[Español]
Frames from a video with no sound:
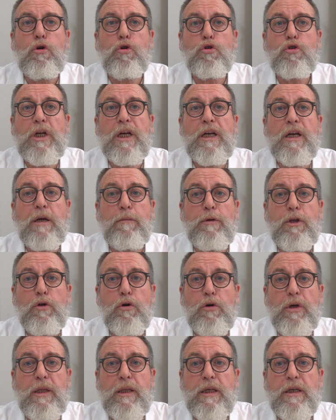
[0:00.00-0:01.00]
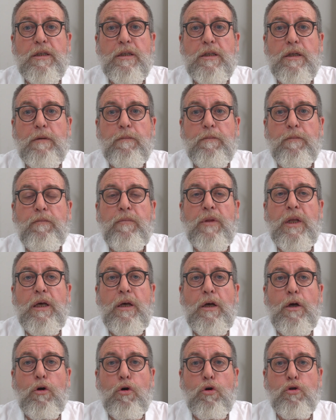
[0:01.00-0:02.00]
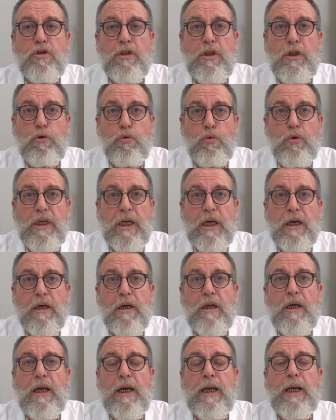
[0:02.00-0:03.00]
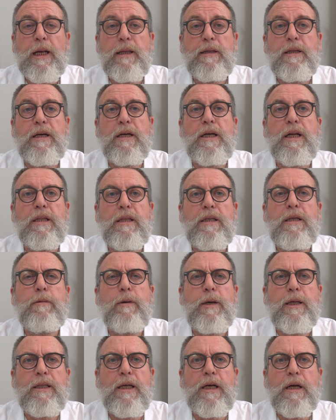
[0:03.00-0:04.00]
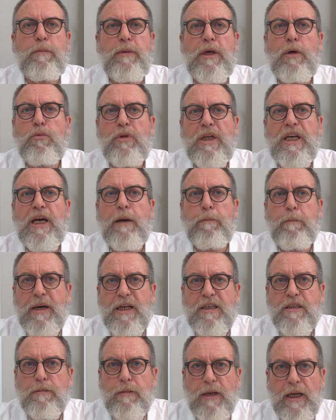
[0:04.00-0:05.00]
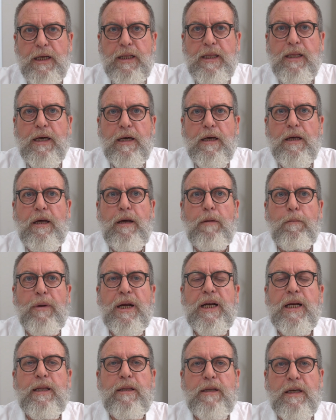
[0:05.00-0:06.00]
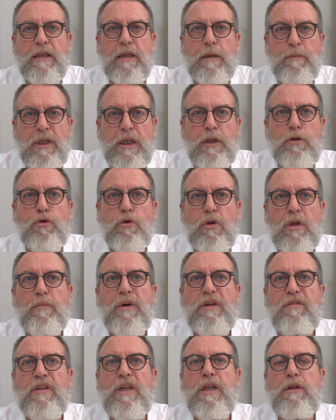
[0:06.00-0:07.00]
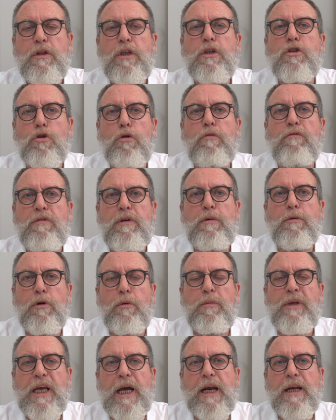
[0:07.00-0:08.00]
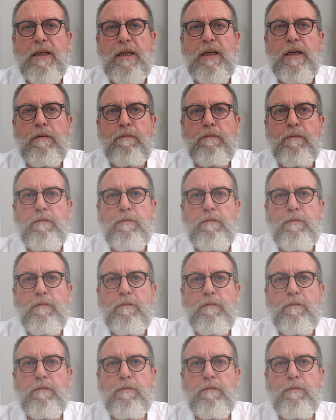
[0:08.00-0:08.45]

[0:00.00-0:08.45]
los cannabinoides constituyan la alternativa terapéutica más válida para el tratamiento de pacientes con fibromialgia.